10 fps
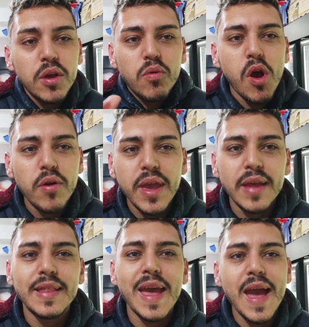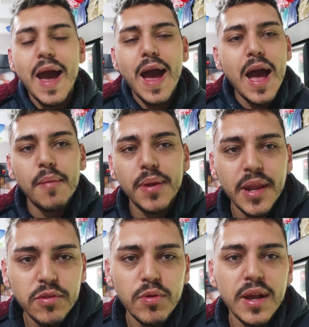Qual que é a ideia? Abre
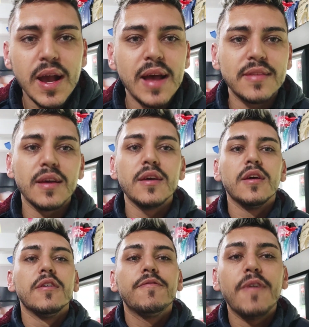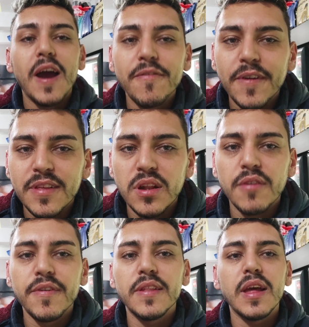na sua casa, vai fazendo
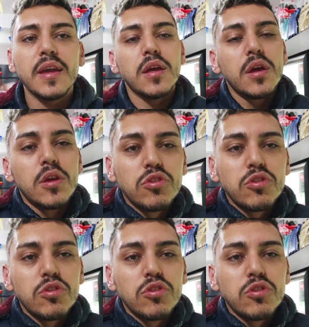a venda aí.